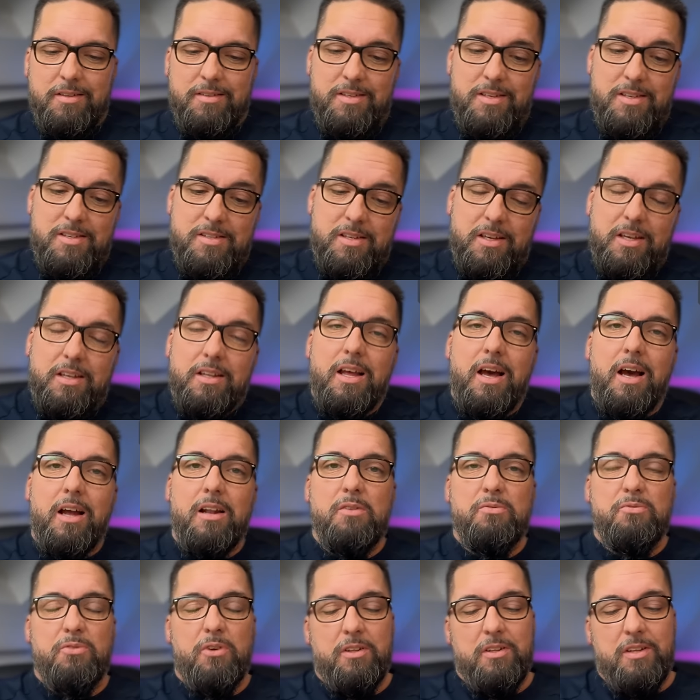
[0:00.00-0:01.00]
Diese
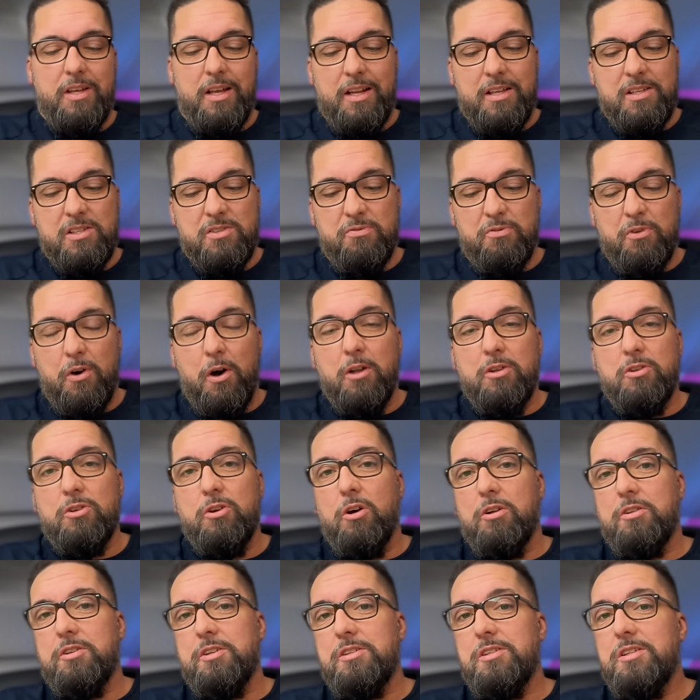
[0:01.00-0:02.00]
Gnade, von der das Wort
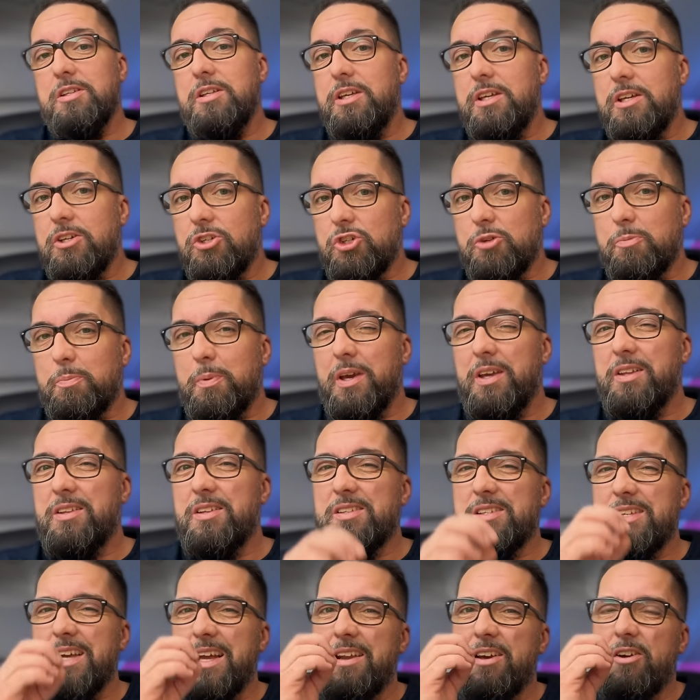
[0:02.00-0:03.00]
Gottes hier spricht,
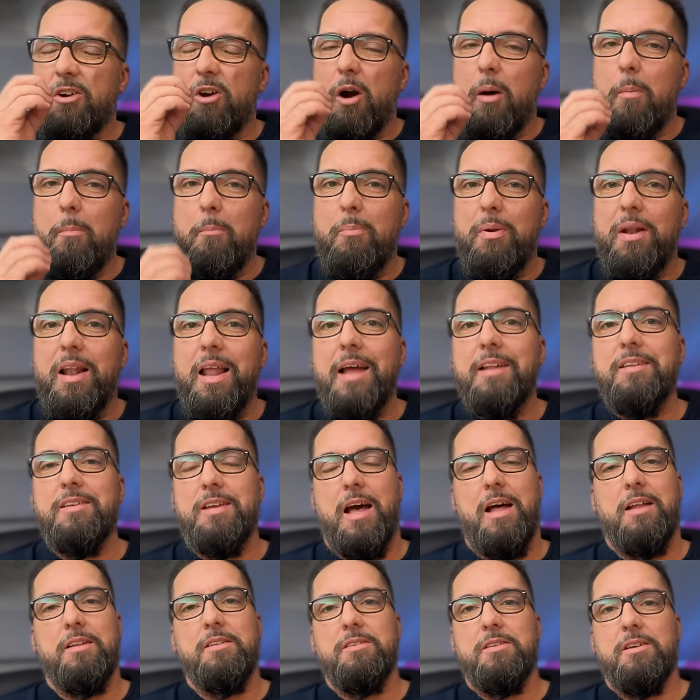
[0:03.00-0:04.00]
ist eine komplett
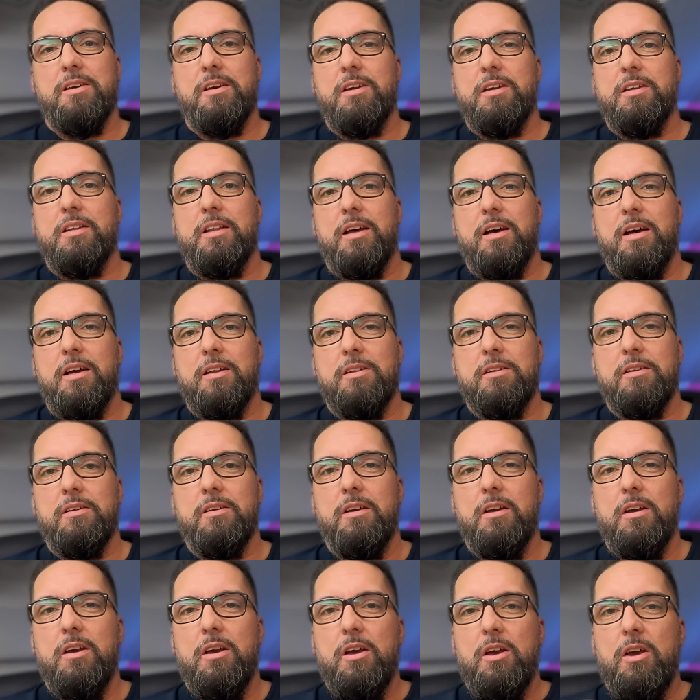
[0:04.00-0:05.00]
andere Gnade.
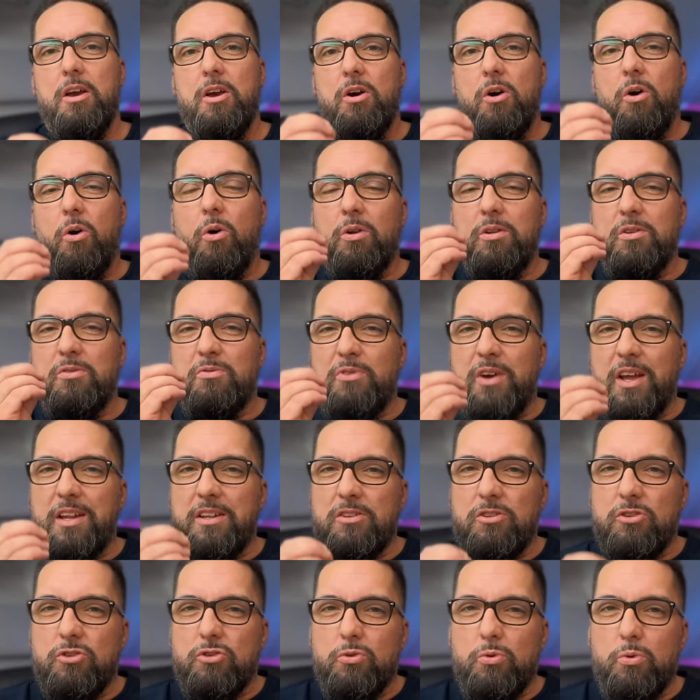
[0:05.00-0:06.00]
Und
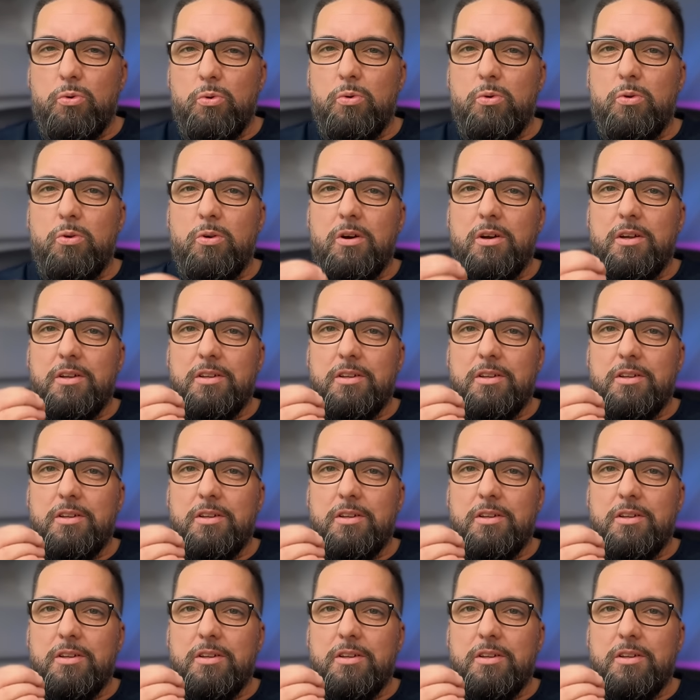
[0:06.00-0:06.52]
wenn du